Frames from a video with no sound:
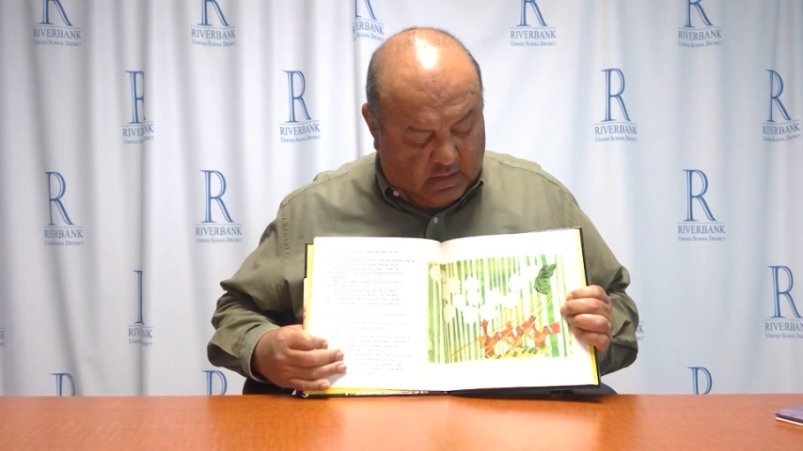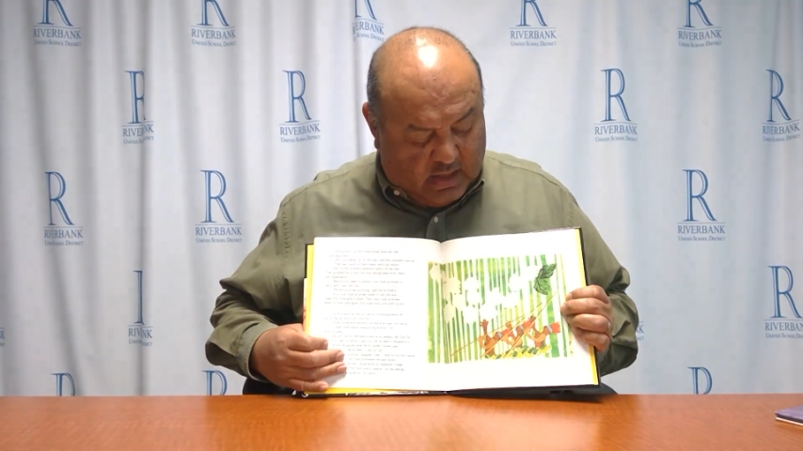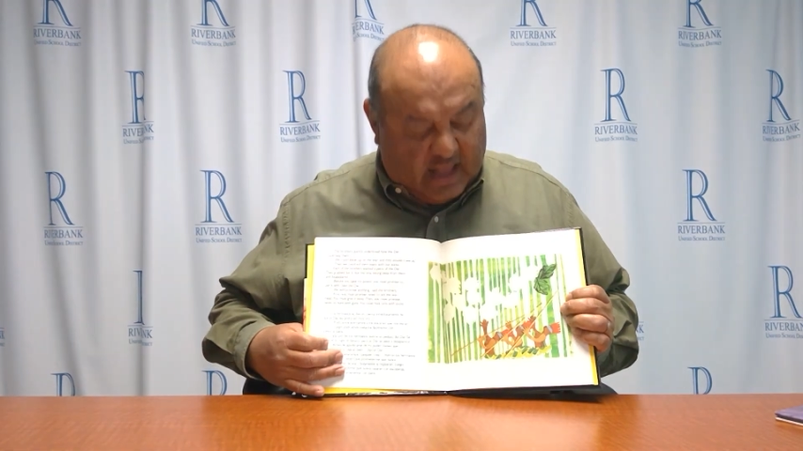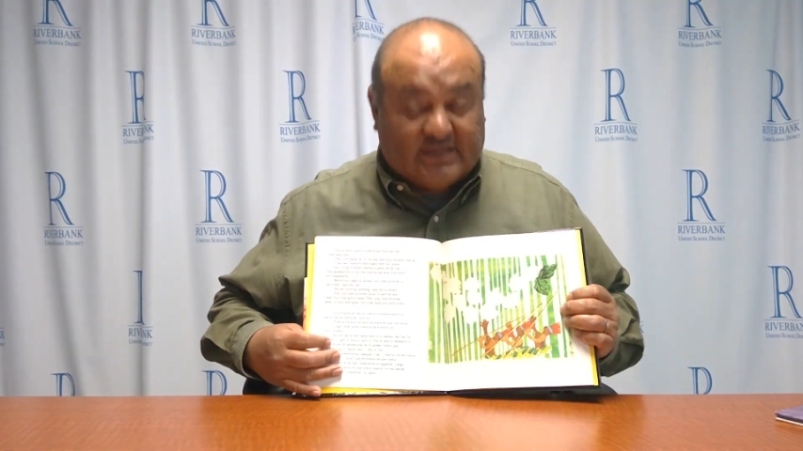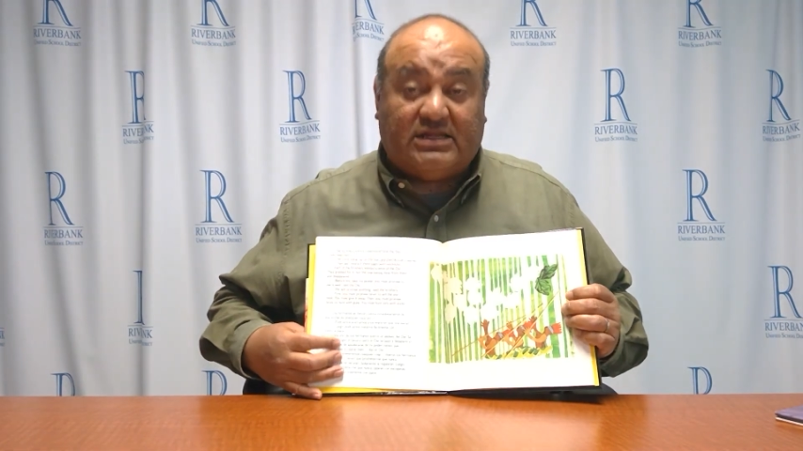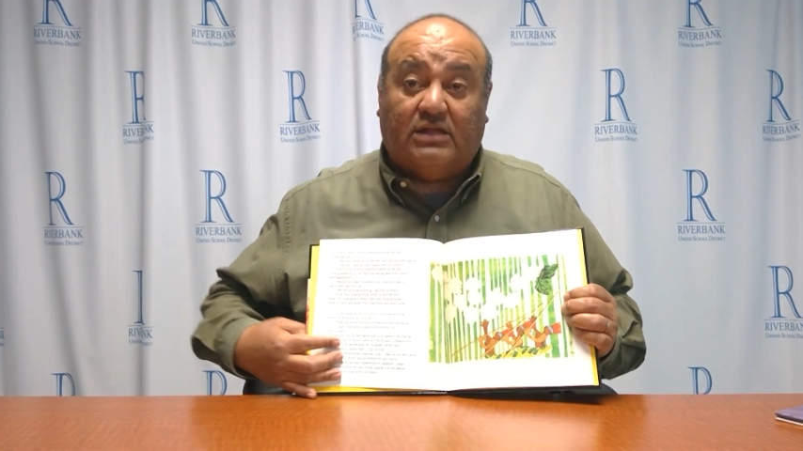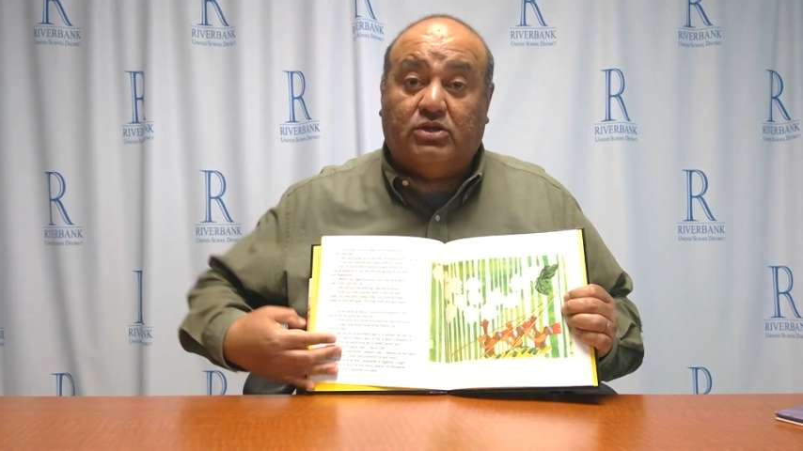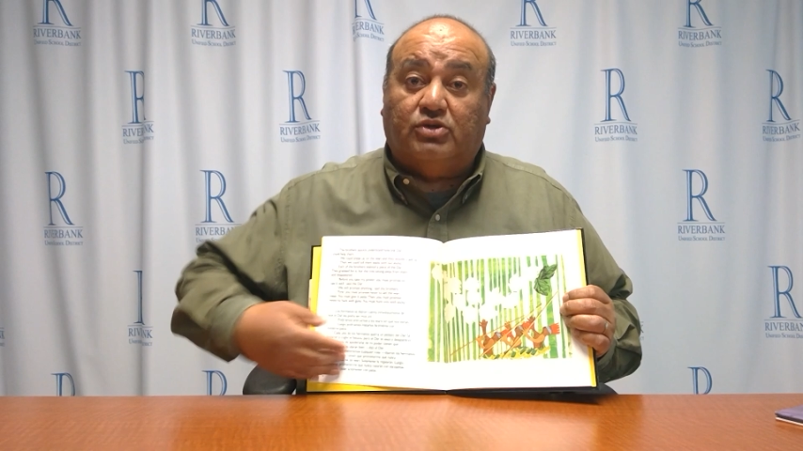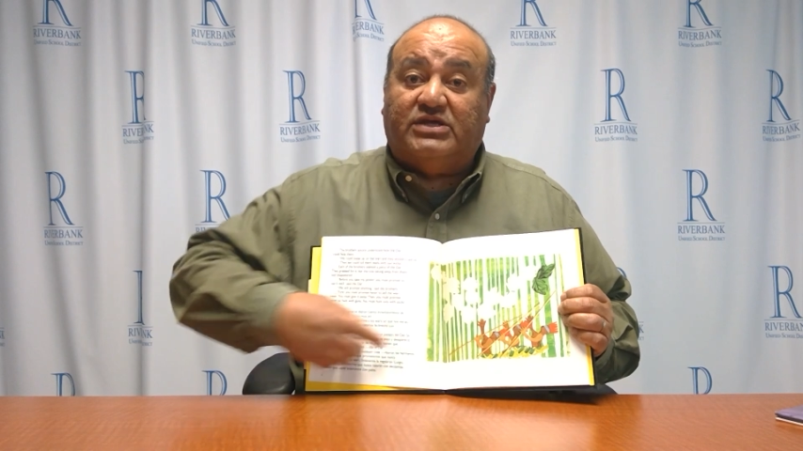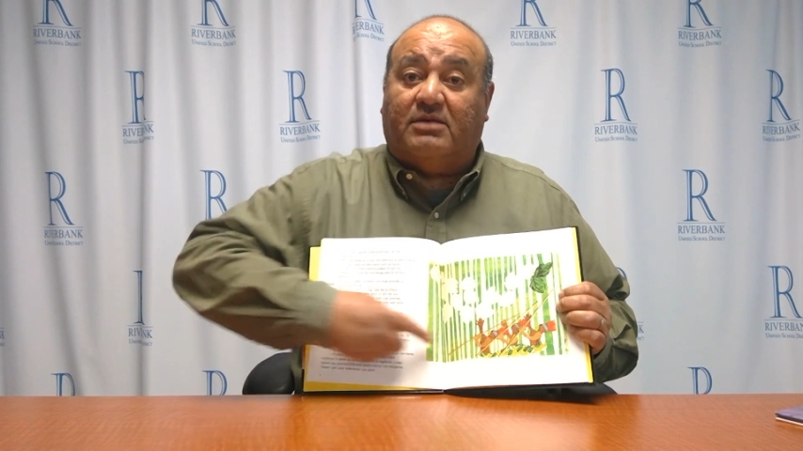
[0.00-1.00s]
Ahí están
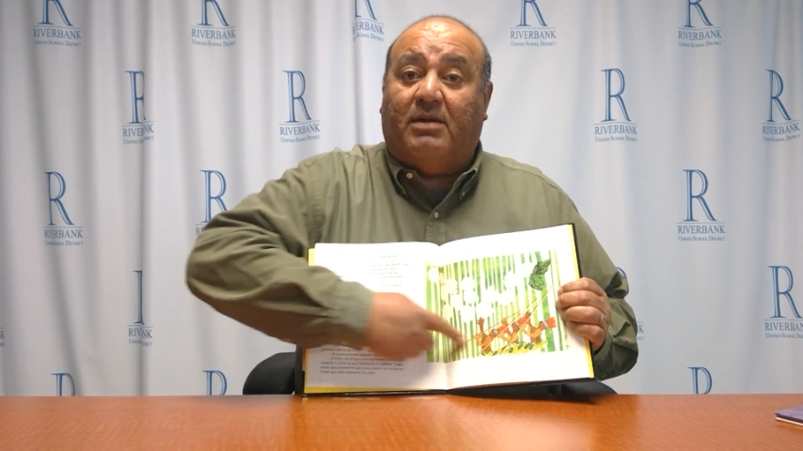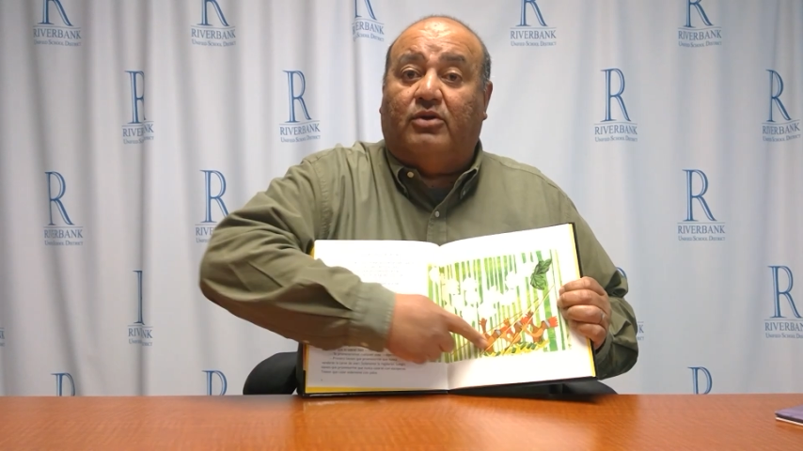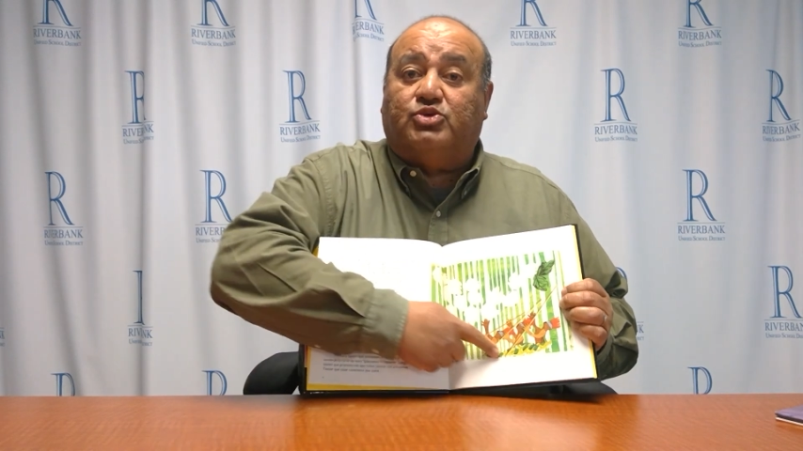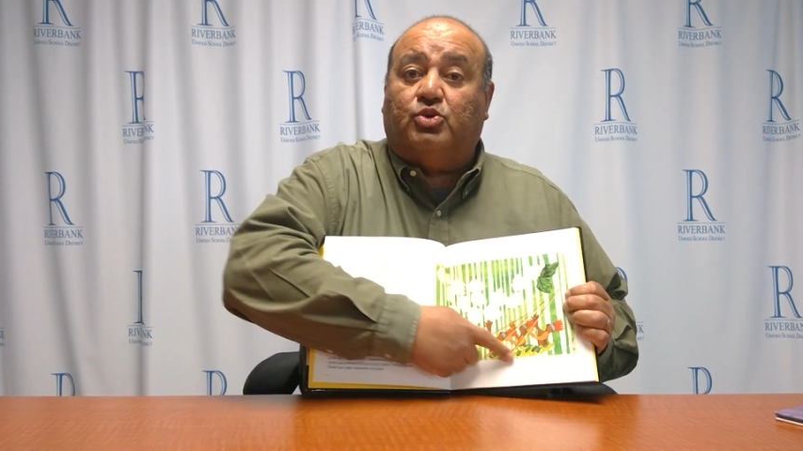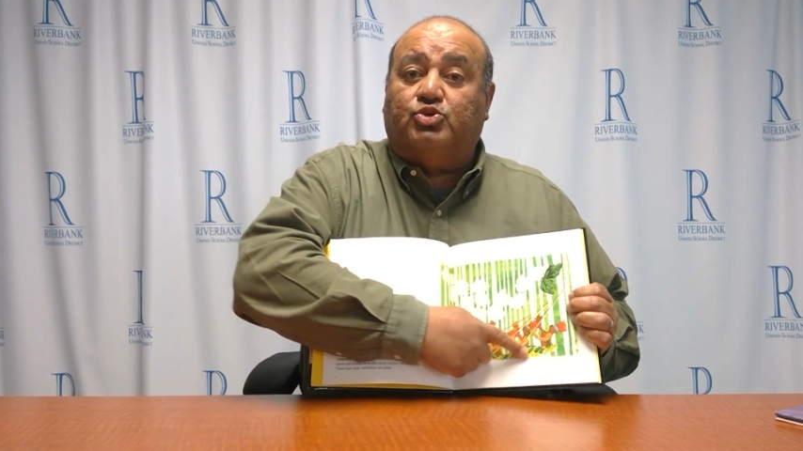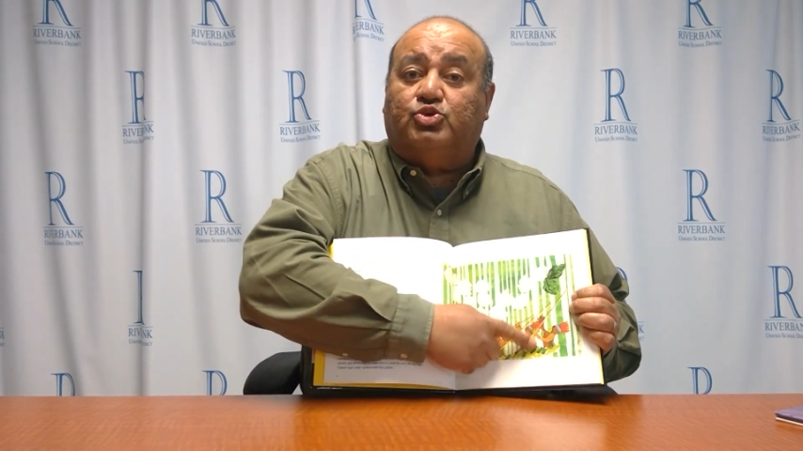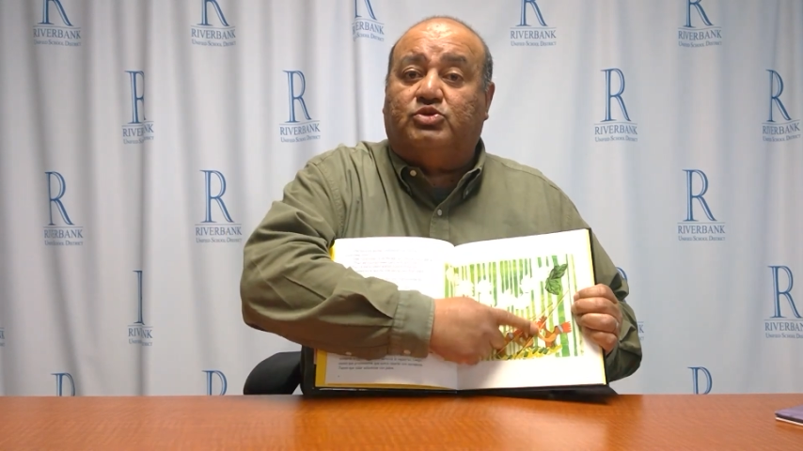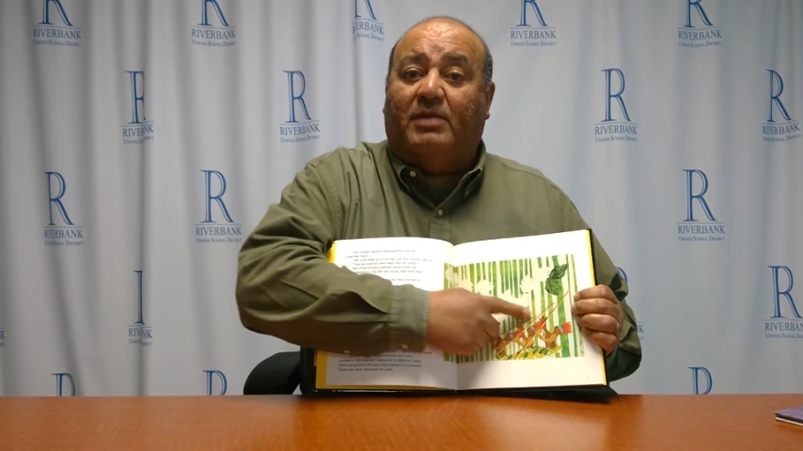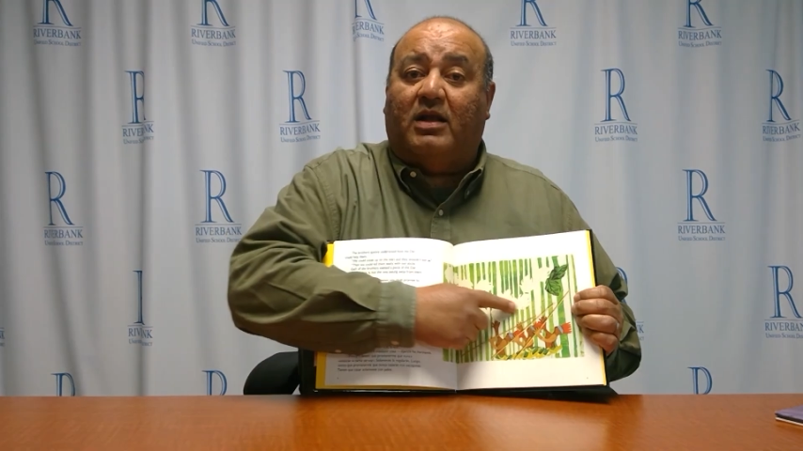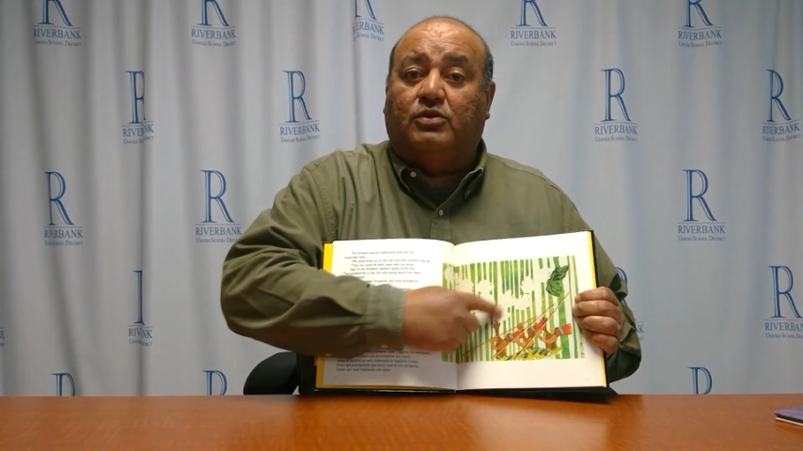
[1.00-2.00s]
los hermanos con
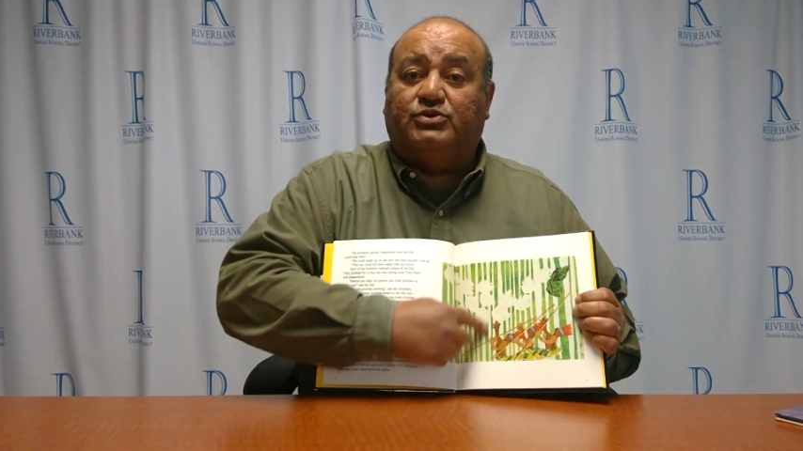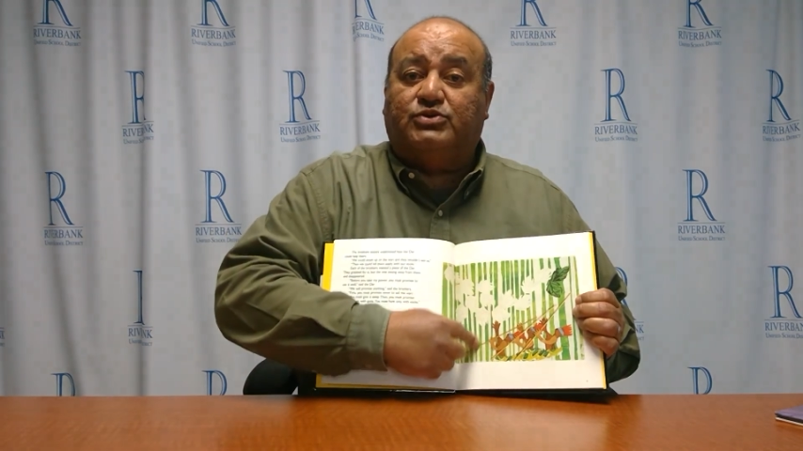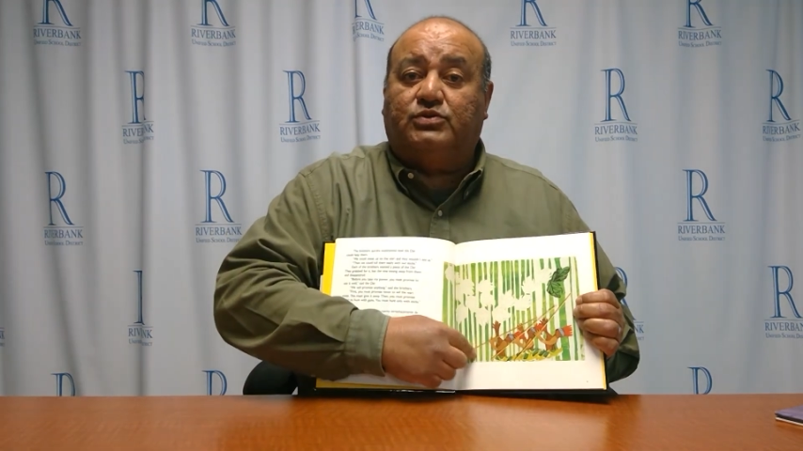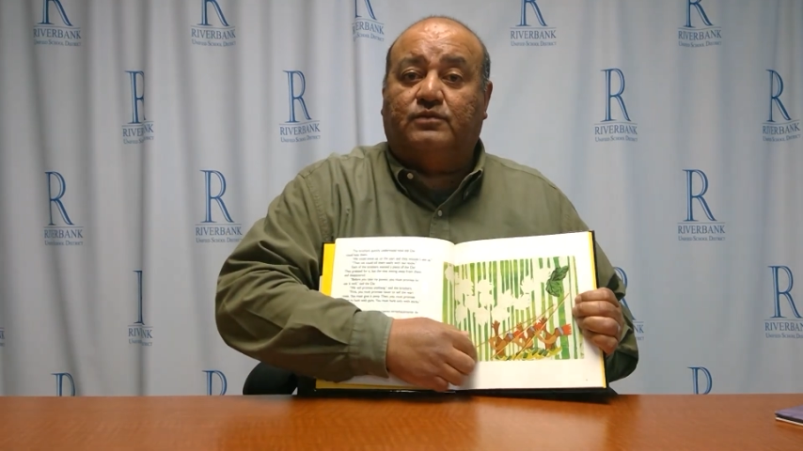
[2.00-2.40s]
sus palos.